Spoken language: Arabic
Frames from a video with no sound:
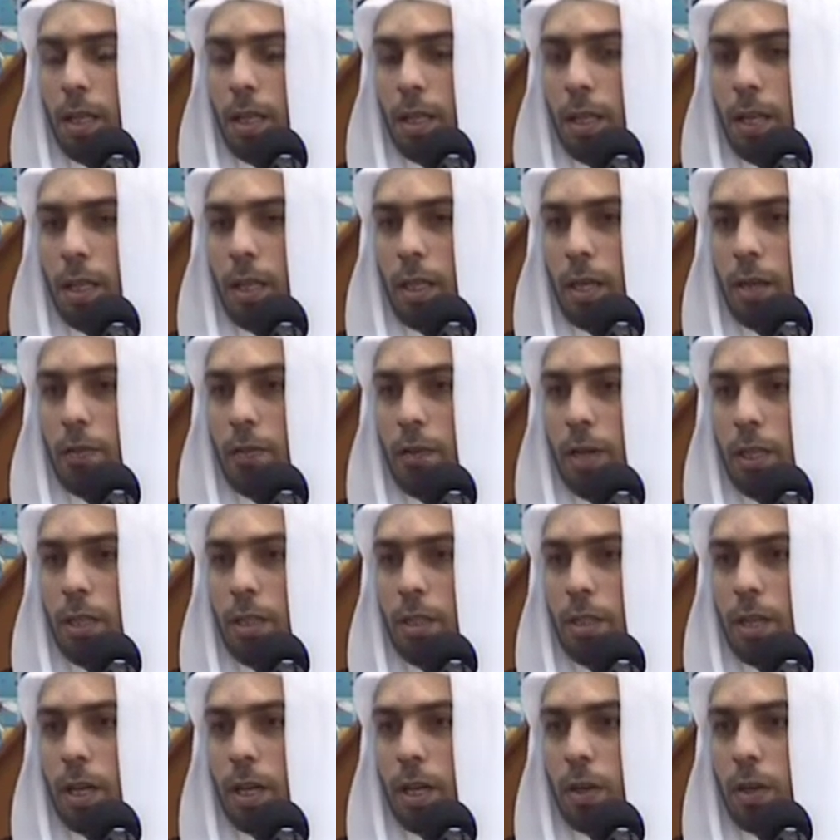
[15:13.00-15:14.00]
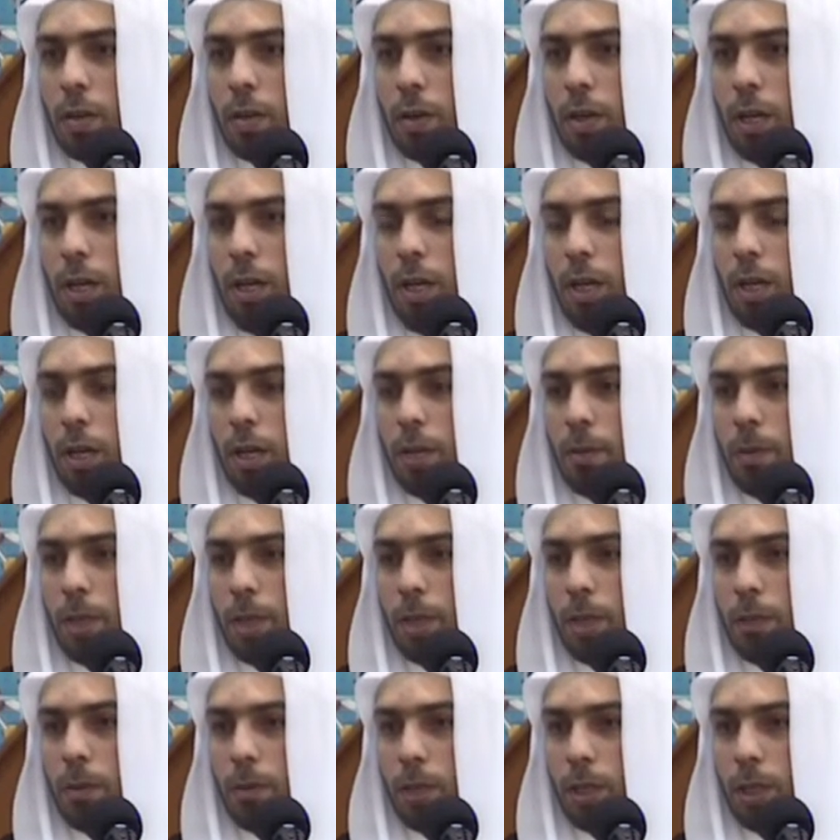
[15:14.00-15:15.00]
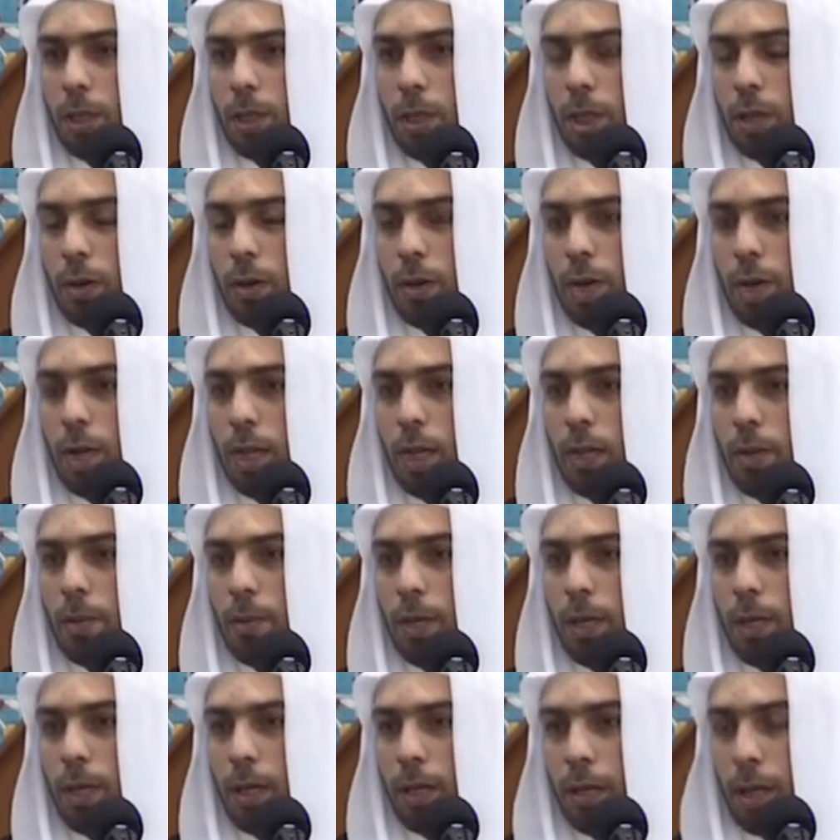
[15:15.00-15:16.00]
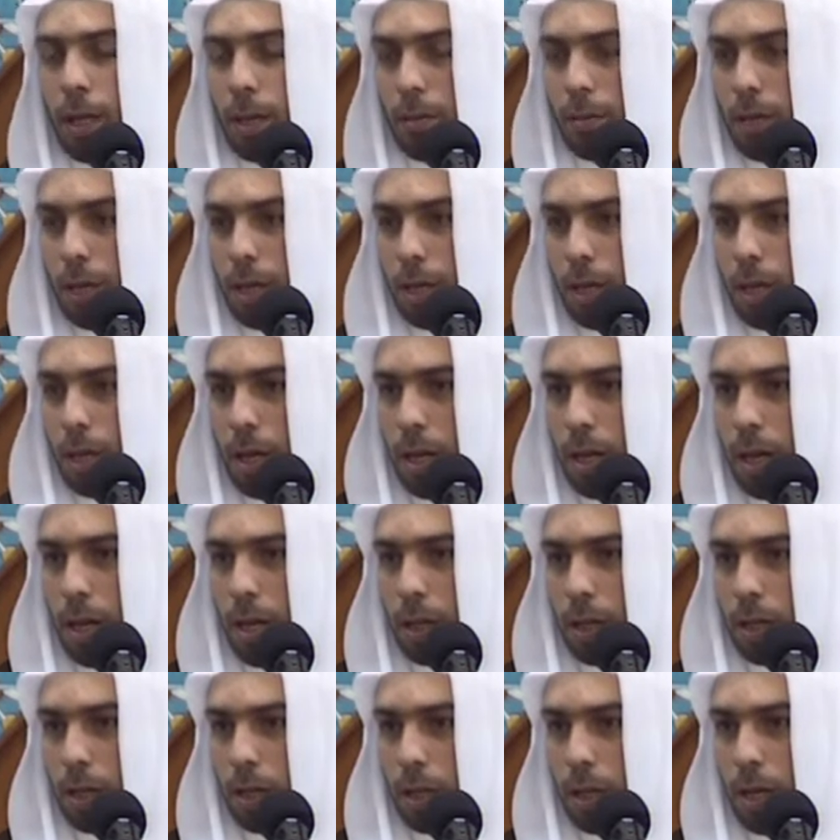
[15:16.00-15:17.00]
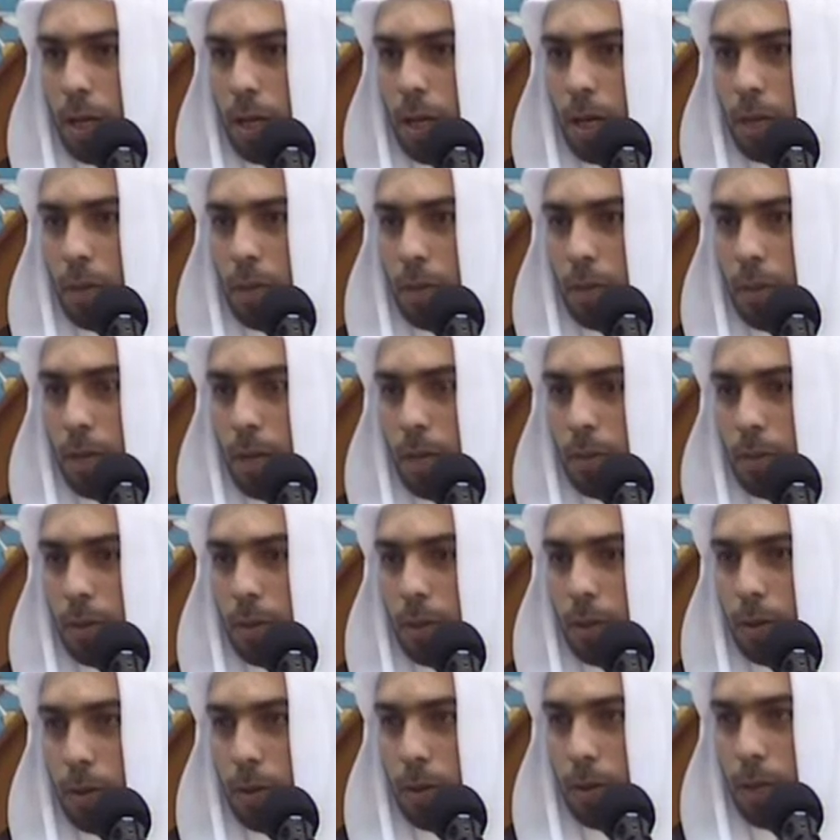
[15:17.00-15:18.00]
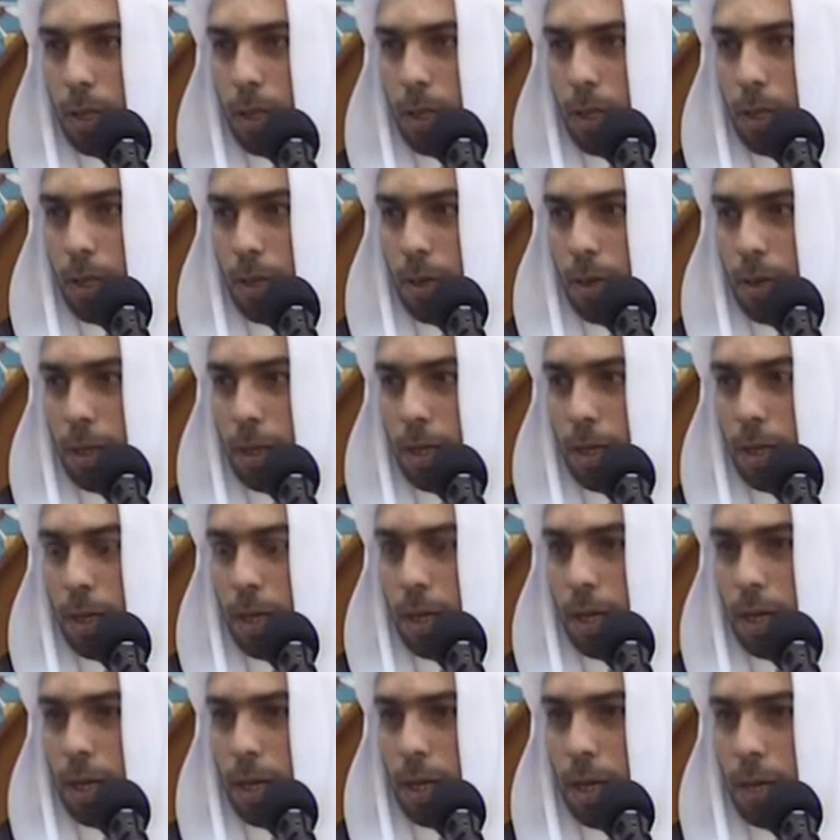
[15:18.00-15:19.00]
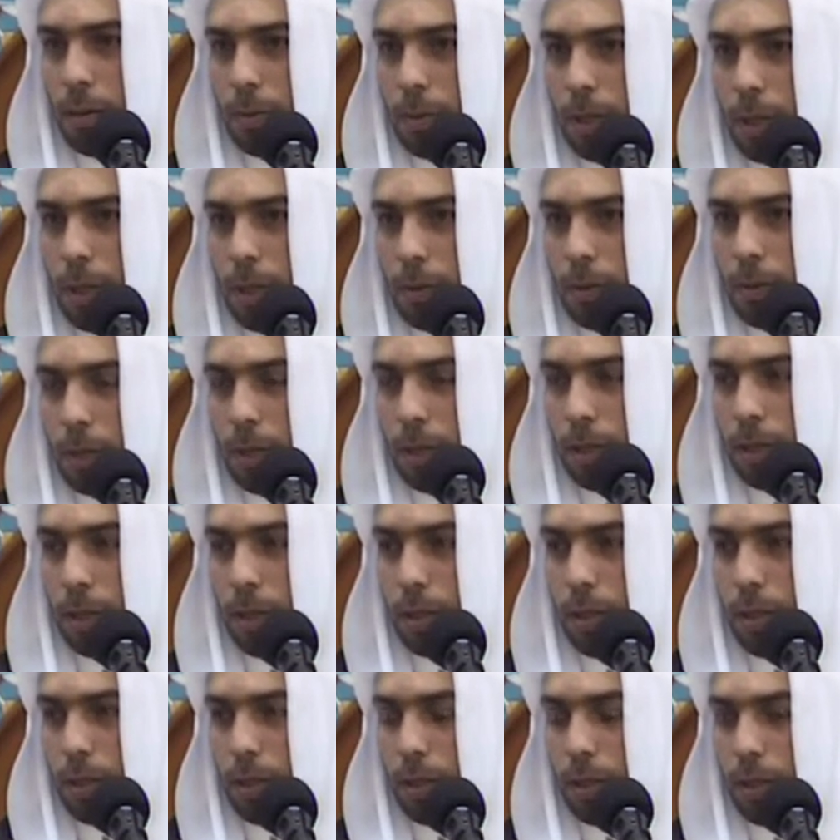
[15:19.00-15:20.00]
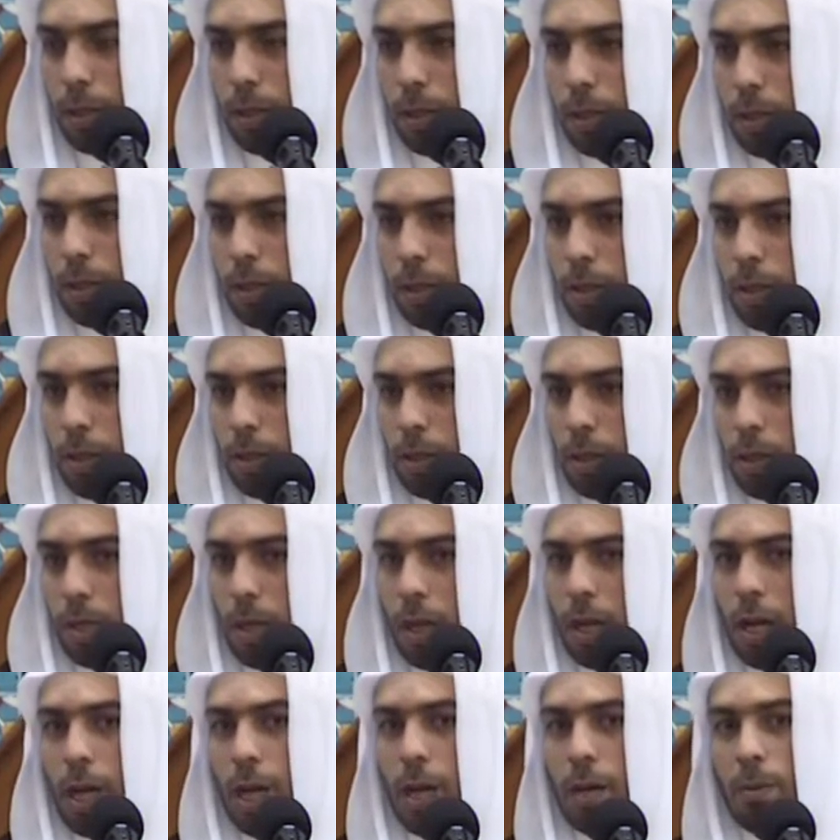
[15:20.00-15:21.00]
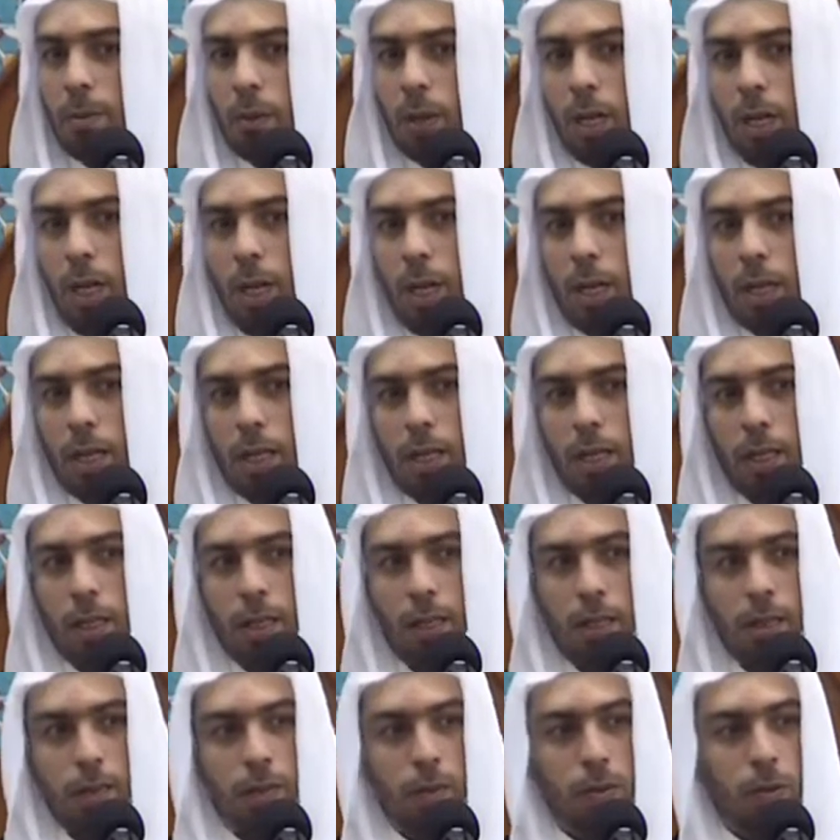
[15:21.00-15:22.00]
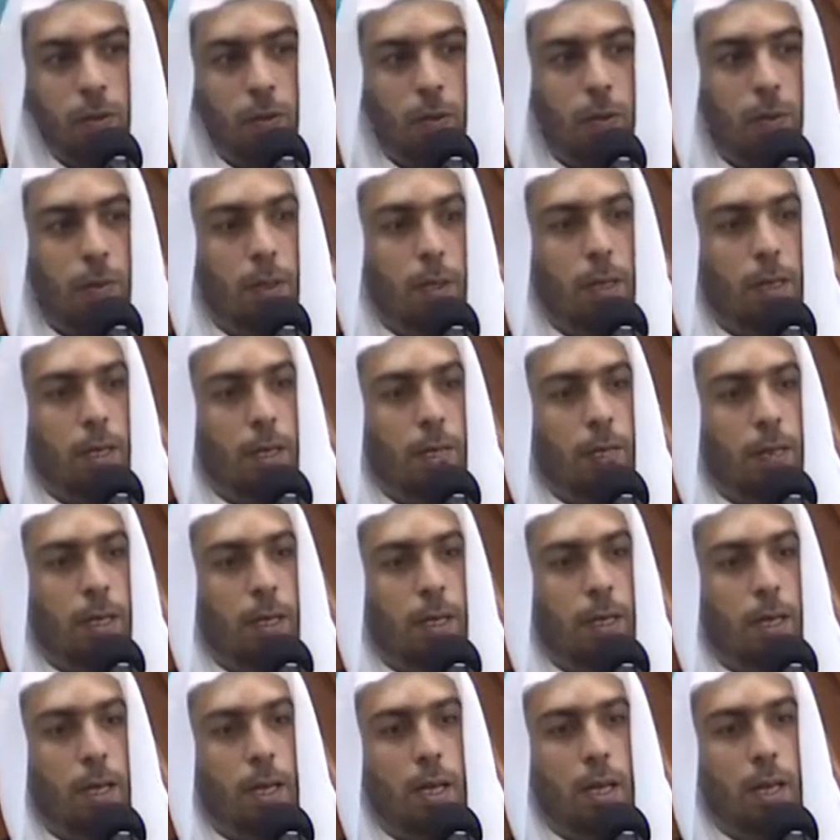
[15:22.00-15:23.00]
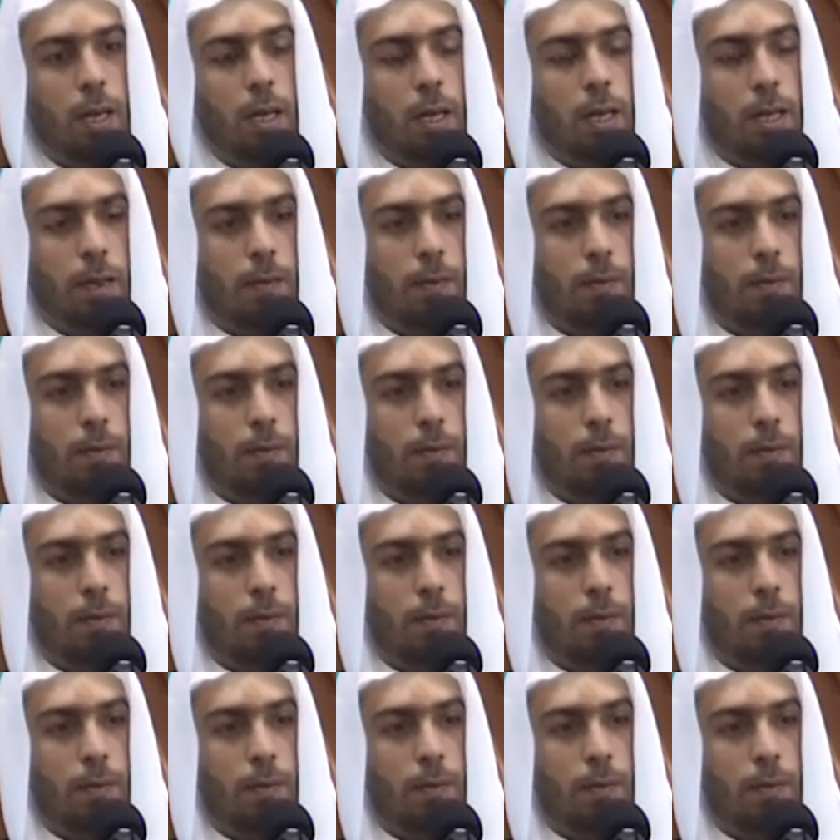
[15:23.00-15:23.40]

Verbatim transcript: تتفجر الحكمة من جوانبه كما قال عنه ضرار بن أبي ضمرة عندما دخل على معاوية كلام الحق وبينما هذا